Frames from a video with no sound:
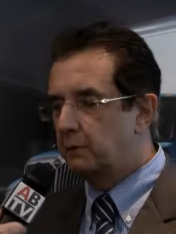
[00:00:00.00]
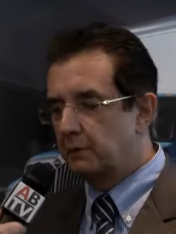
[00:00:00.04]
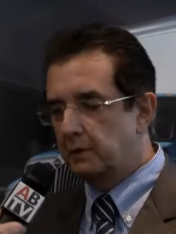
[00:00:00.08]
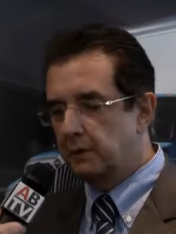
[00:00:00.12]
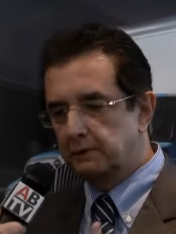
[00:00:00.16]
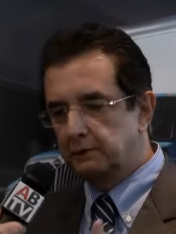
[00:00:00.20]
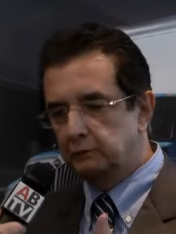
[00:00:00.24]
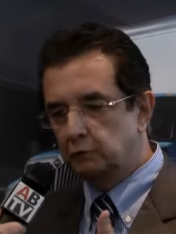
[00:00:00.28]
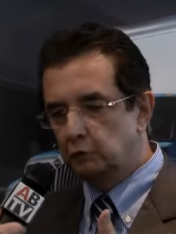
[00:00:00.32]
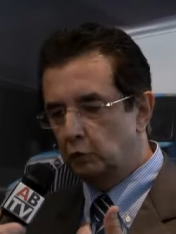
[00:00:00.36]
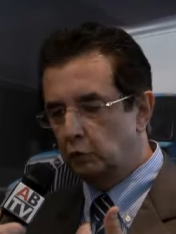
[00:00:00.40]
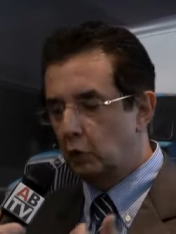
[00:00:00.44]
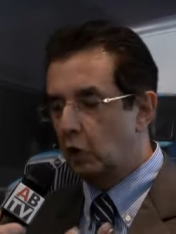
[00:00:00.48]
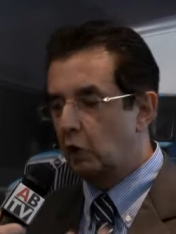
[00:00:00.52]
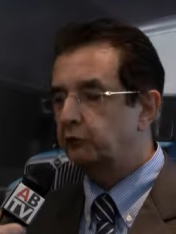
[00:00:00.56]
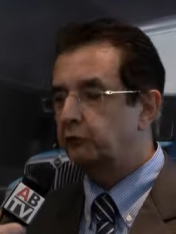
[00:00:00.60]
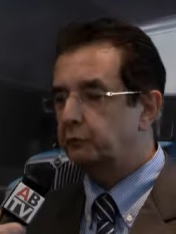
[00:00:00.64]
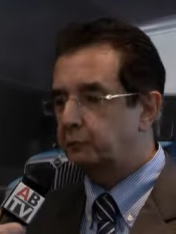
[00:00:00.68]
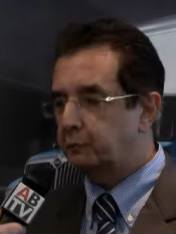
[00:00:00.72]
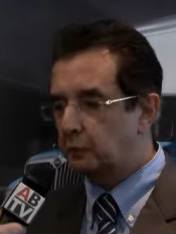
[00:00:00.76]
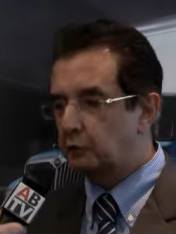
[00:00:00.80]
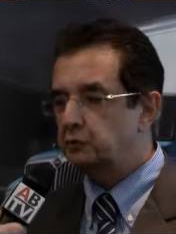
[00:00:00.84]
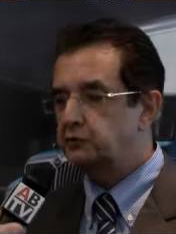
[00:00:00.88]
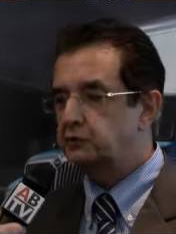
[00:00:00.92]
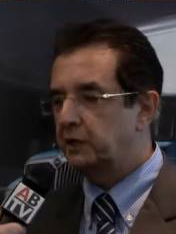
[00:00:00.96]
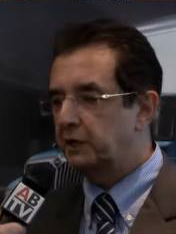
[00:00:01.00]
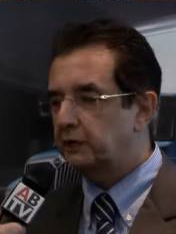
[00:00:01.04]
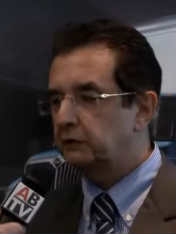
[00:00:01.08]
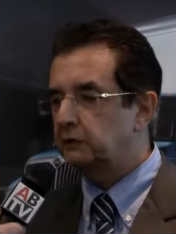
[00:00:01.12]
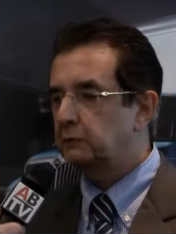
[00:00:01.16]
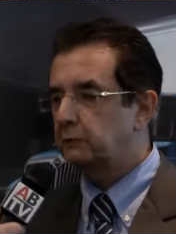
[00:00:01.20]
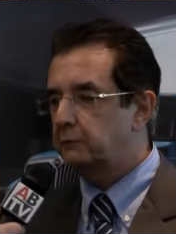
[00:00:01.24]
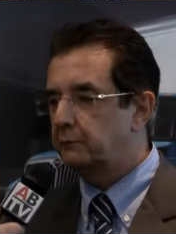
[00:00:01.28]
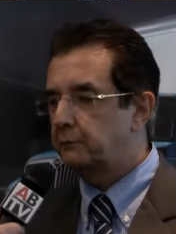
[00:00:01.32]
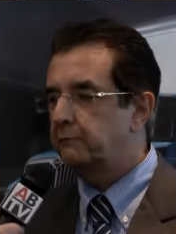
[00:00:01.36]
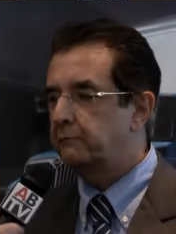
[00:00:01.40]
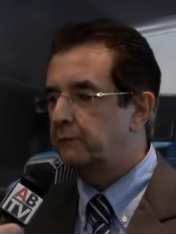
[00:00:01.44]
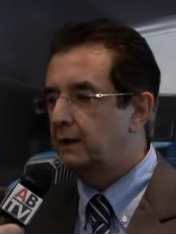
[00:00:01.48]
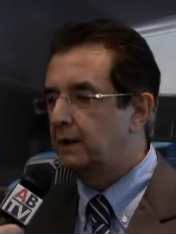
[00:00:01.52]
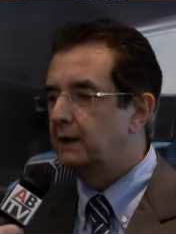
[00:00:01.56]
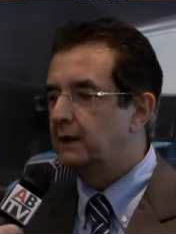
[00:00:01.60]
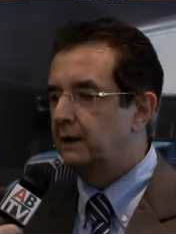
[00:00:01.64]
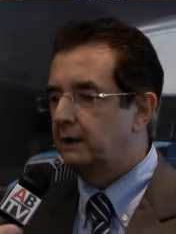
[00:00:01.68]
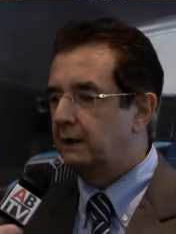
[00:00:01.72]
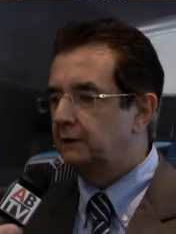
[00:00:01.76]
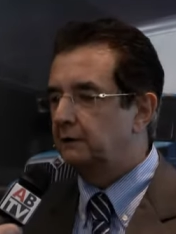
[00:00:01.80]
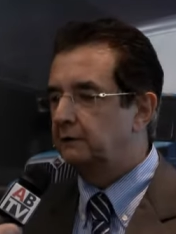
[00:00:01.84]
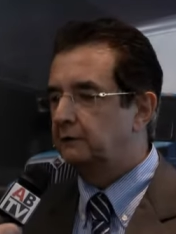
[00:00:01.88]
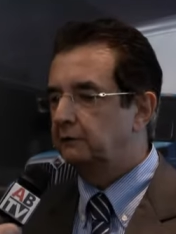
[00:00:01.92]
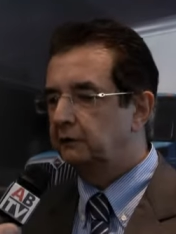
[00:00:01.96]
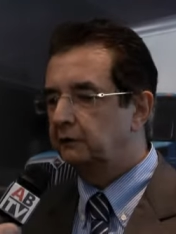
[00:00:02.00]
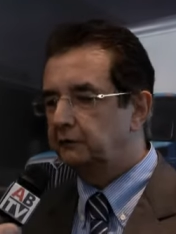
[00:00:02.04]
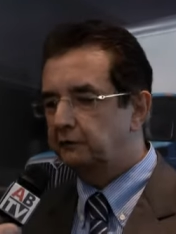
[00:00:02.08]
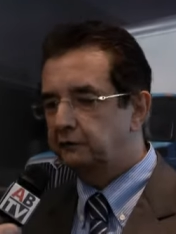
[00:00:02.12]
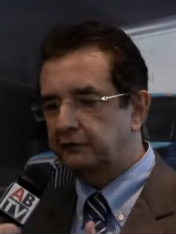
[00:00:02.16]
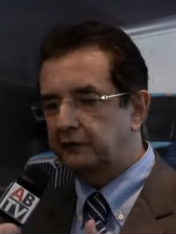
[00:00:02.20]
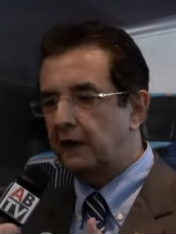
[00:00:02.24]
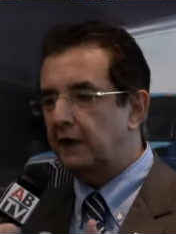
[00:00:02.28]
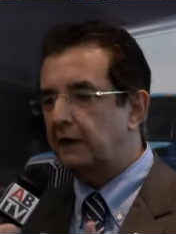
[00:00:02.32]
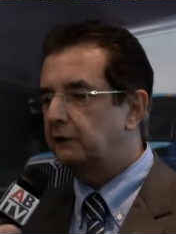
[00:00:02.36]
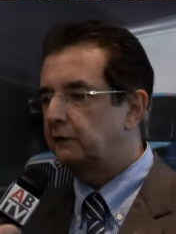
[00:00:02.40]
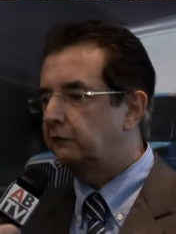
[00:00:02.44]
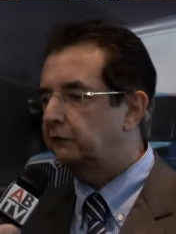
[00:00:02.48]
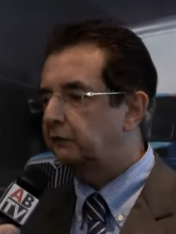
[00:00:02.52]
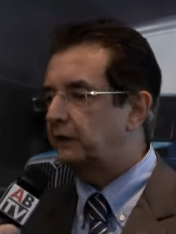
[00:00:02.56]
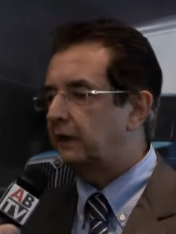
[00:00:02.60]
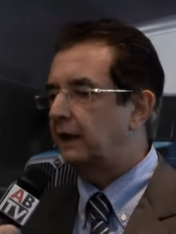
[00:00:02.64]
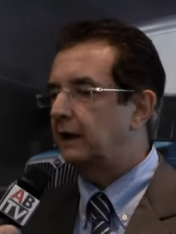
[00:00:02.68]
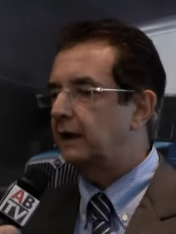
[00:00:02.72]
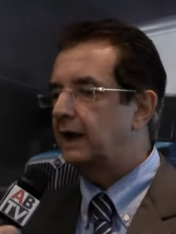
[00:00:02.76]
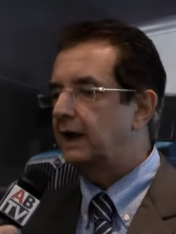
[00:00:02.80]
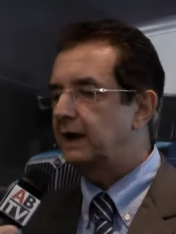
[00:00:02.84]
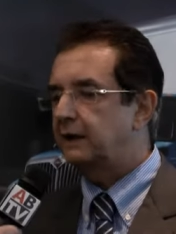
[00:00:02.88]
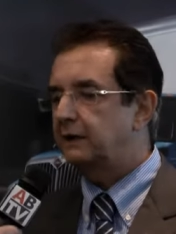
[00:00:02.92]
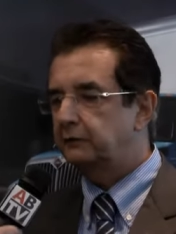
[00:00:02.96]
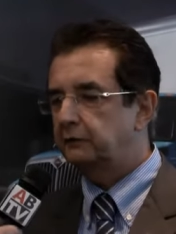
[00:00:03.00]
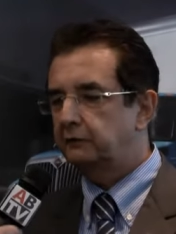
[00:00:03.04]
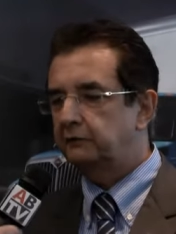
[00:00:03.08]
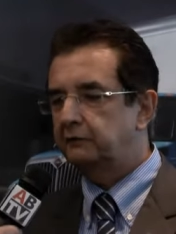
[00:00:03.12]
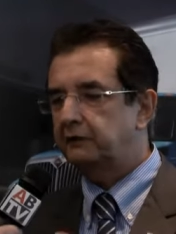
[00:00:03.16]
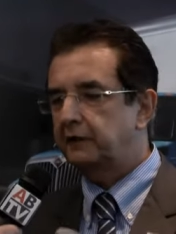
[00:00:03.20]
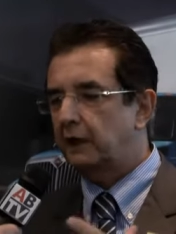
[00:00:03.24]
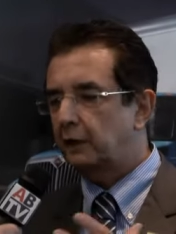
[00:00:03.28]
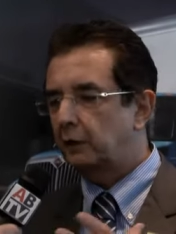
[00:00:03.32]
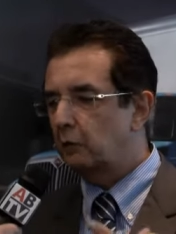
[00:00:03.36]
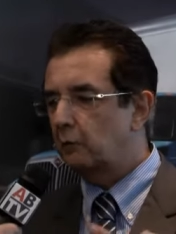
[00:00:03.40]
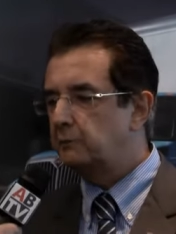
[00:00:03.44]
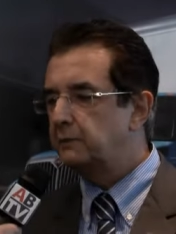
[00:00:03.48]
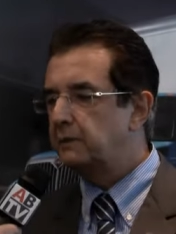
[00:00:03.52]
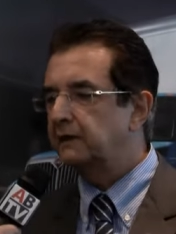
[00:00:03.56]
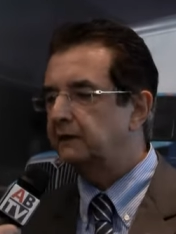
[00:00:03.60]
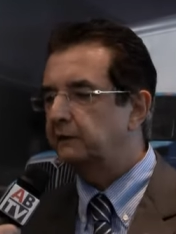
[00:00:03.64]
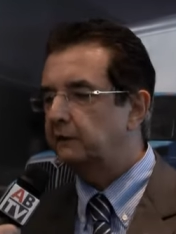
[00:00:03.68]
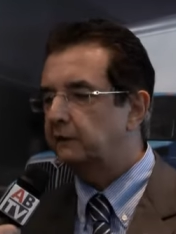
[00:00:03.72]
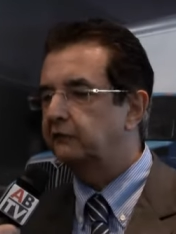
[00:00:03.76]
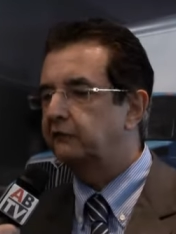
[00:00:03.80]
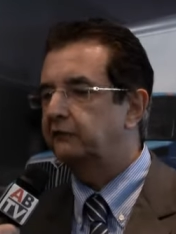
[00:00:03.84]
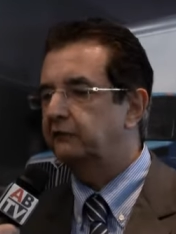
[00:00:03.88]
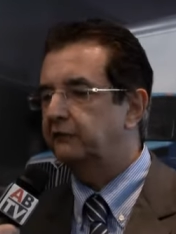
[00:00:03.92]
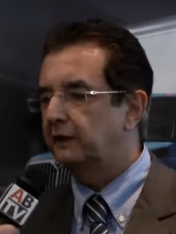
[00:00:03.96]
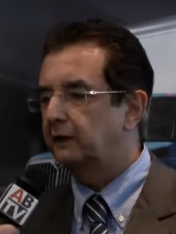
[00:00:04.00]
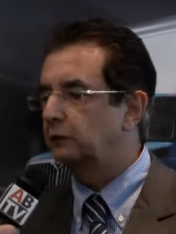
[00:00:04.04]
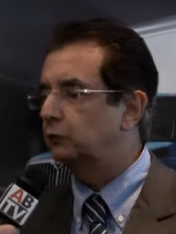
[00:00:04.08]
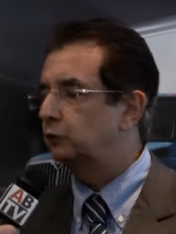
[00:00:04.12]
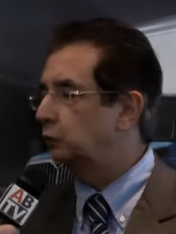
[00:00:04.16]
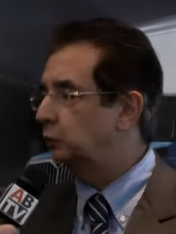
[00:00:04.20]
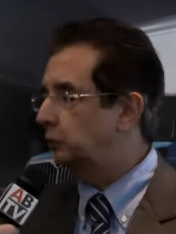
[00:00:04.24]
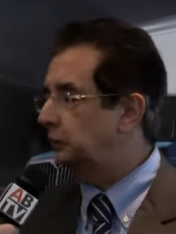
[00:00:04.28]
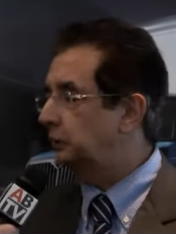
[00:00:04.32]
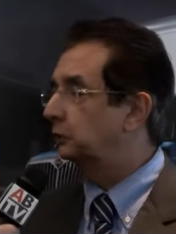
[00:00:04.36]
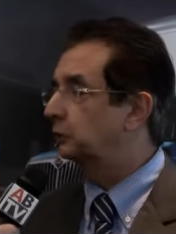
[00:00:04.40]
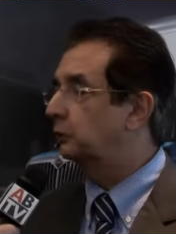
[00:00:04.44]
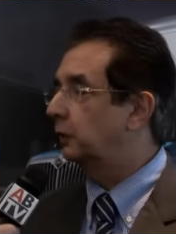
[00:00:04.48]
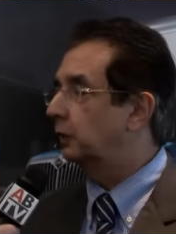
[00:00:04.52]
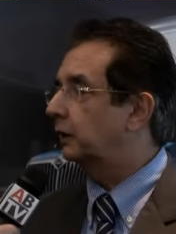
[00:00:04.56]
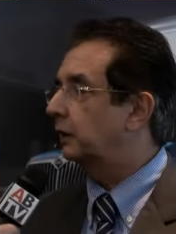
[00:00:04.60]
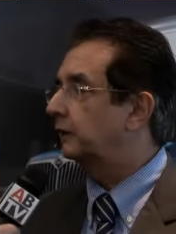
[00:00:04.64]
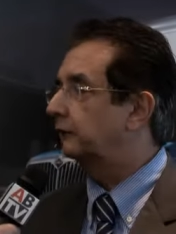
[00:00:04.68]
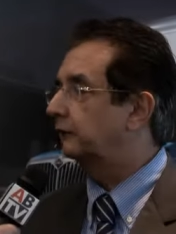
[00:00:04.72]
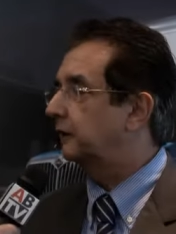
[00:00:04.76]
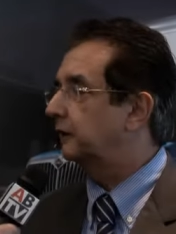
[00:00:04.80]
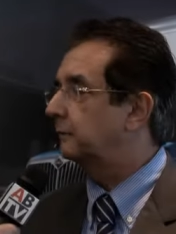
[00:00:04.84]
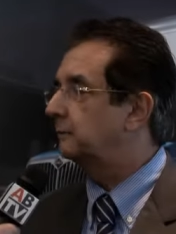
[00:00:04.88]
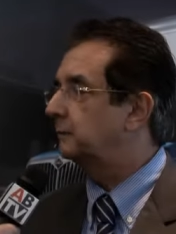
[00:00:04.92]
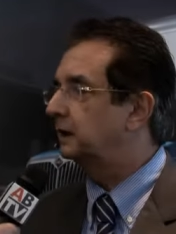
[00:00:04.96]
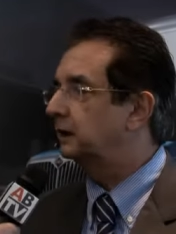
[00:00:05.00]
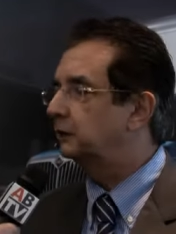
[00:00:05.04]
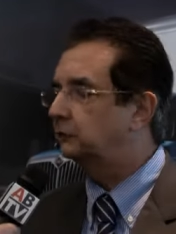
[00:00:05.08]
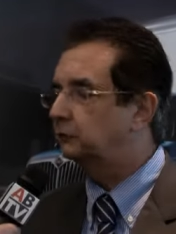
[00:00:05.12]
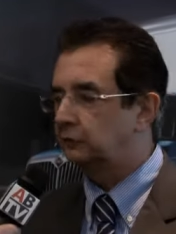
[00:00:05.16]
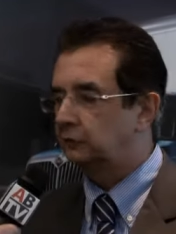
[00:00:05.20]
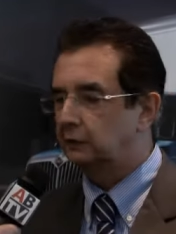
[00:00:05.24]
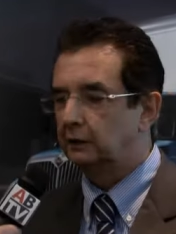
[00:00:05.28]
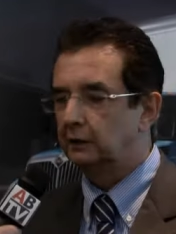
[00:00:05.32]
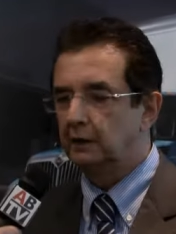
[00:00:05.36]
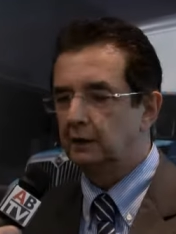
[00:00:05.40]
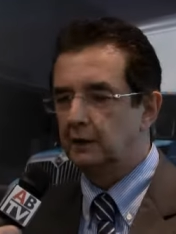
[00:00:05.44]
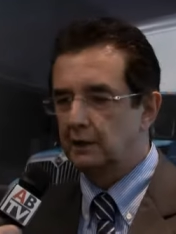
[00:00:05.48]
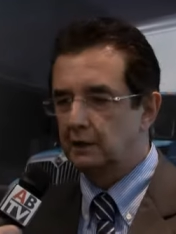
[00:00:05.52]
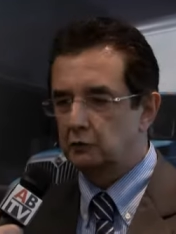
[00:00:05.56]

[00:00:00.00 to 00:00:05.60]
eh, no nosso projeto de estar instalado, estar obedecendo rigorosamente